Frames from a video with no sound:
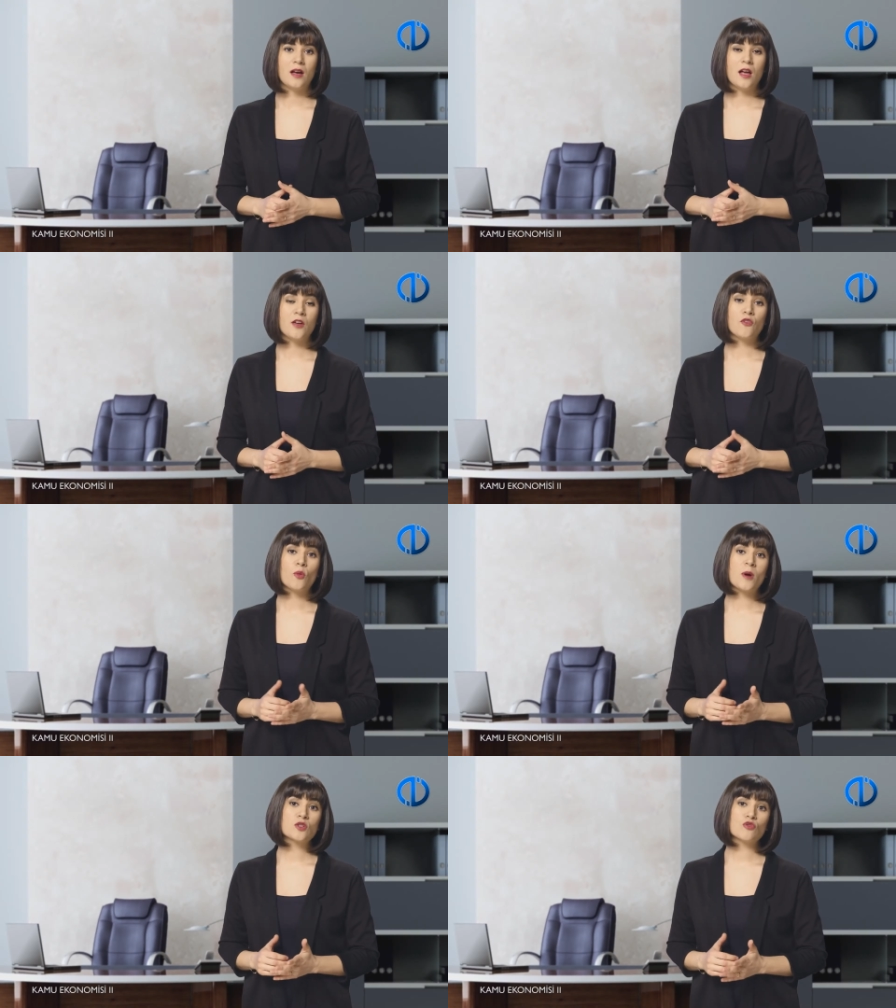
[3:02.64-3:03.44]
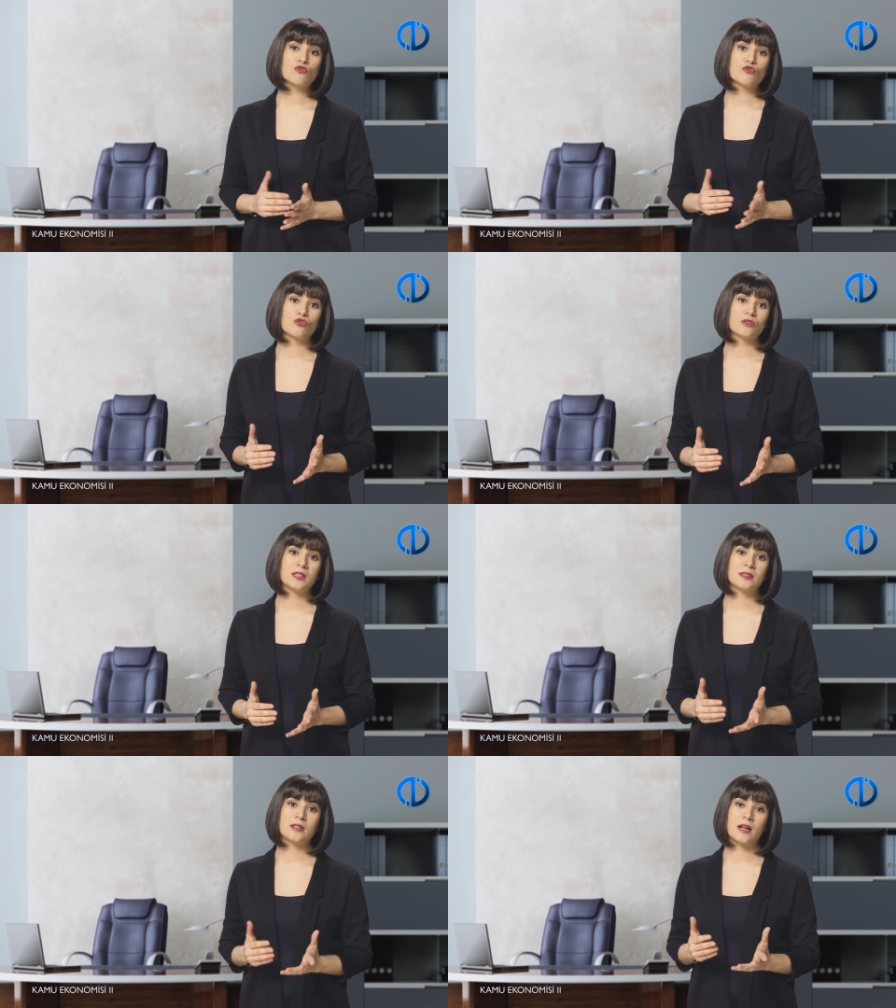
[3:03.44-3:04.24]
Enformasyon
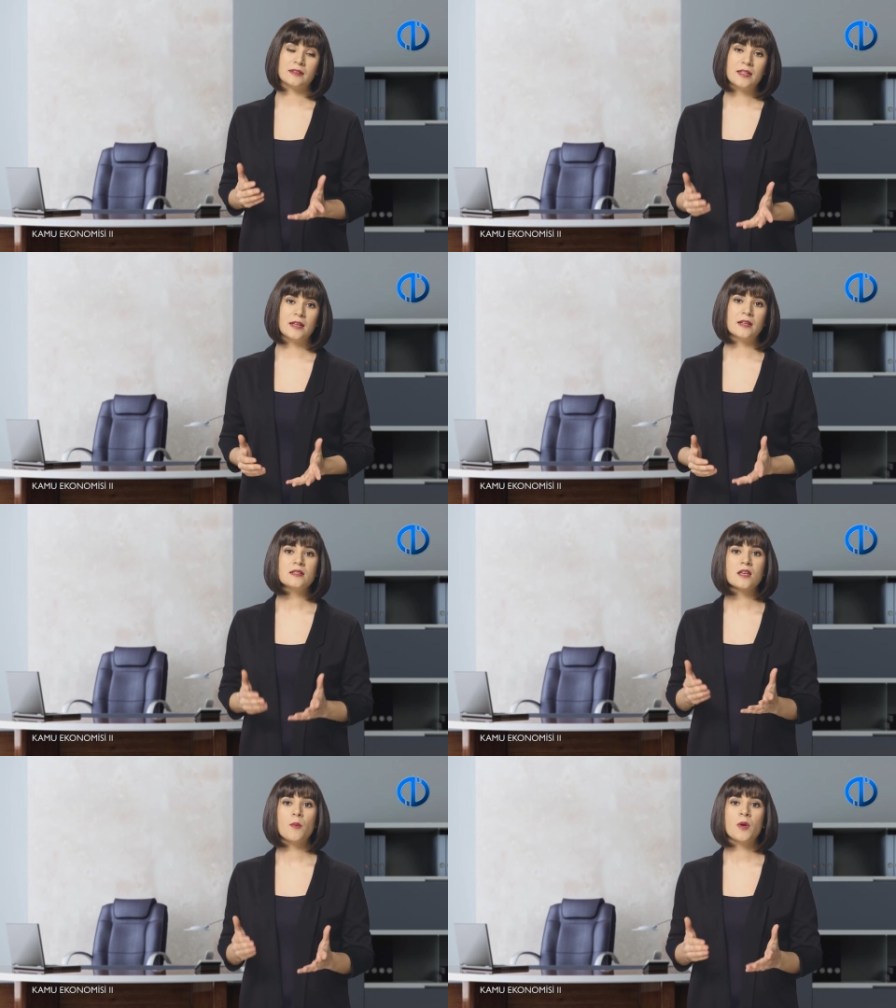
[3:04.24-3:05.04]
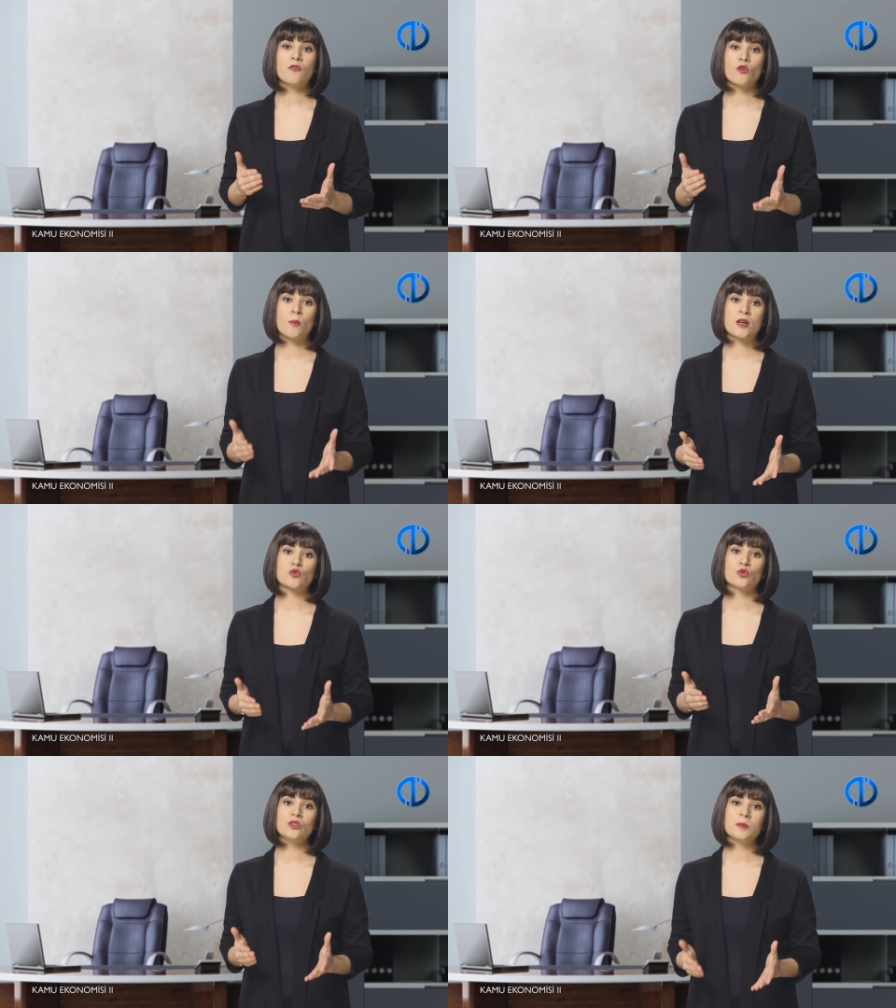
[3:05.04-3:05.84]
sorunlarından diğeri tam
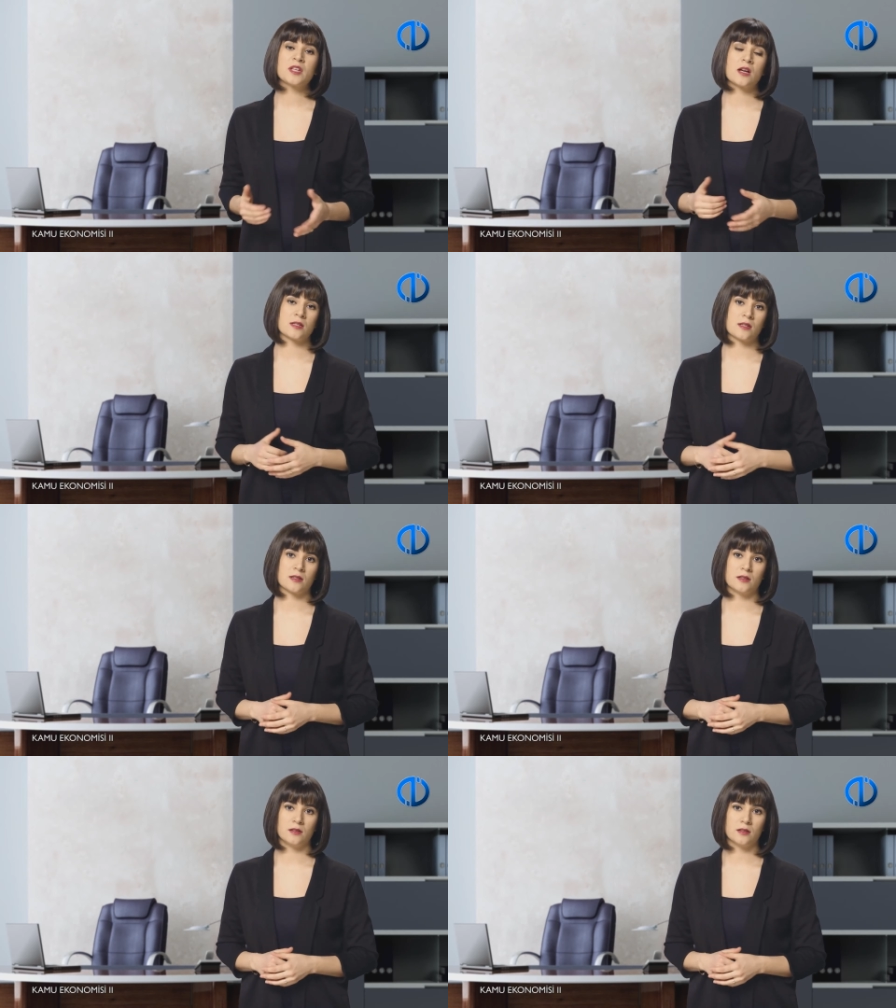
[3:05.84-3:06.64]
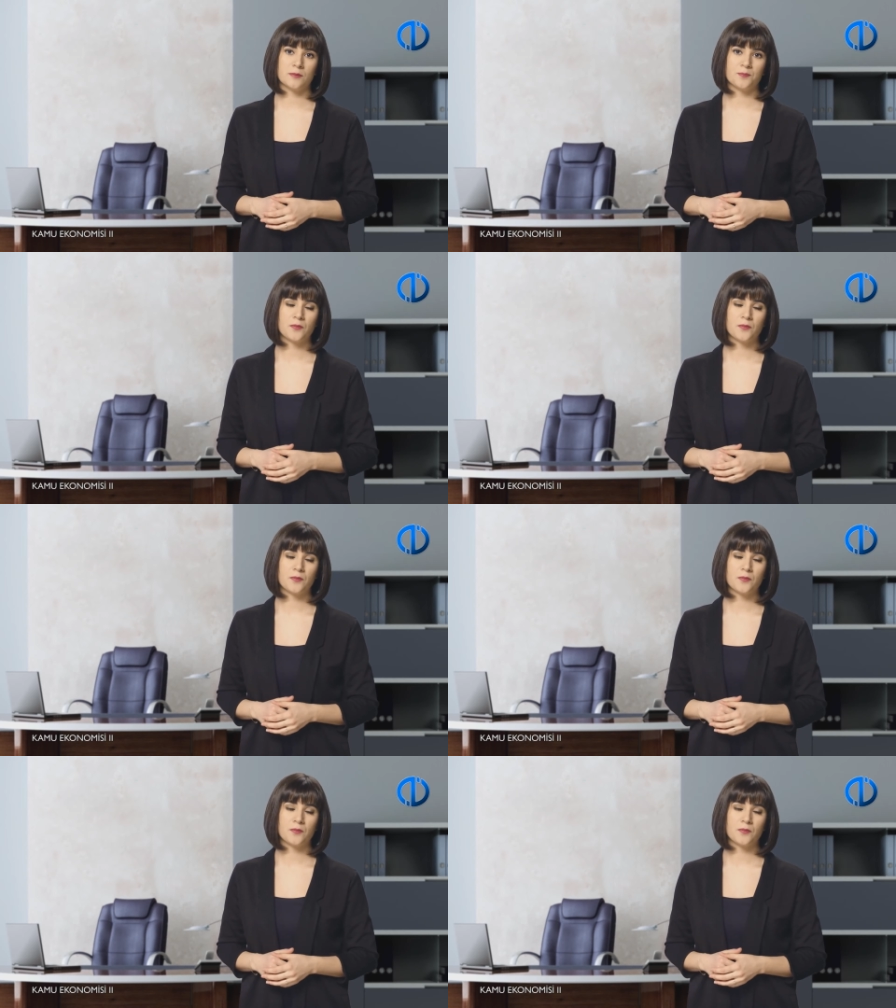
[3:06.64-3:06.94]
enformasyonun imkansızlığıdır.